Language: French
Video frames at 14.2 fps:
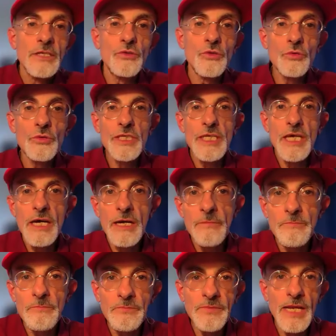donc à,
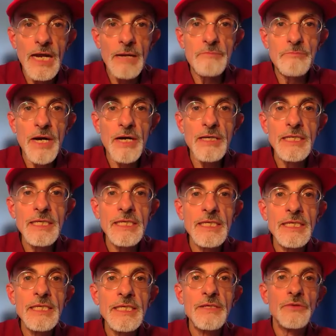
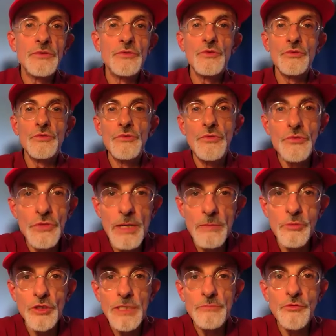parler de,
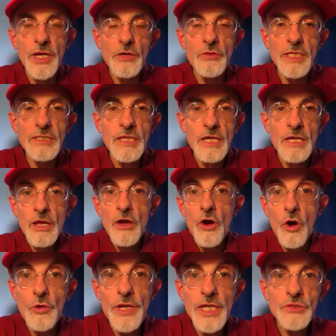l'approche EponaQuest
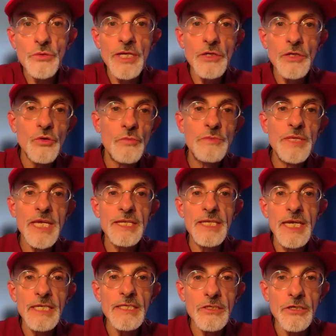en relation avec le
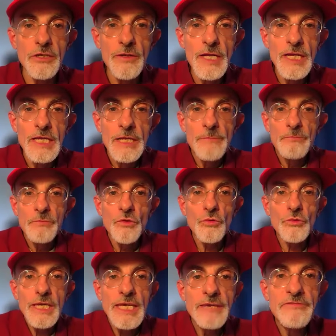bien-être.
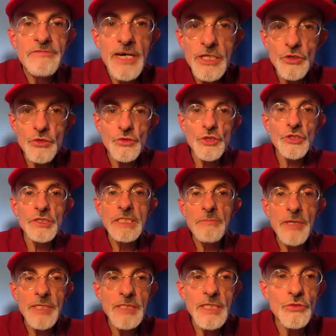Donc Eva, je, ne sais
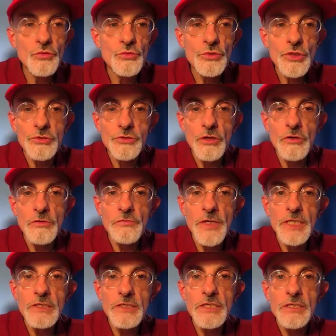pas si tu nous entends en
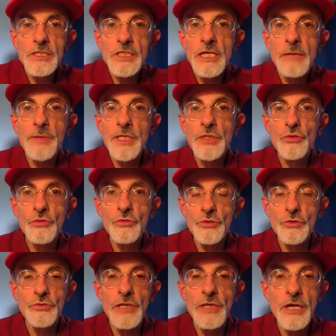fait. J'ai l'impression
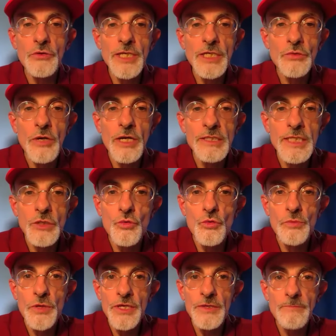que la connexion a été
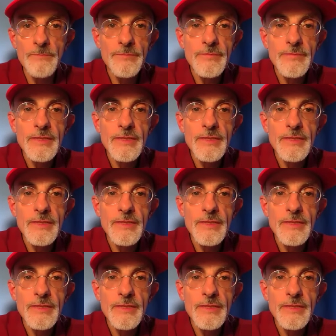coupée.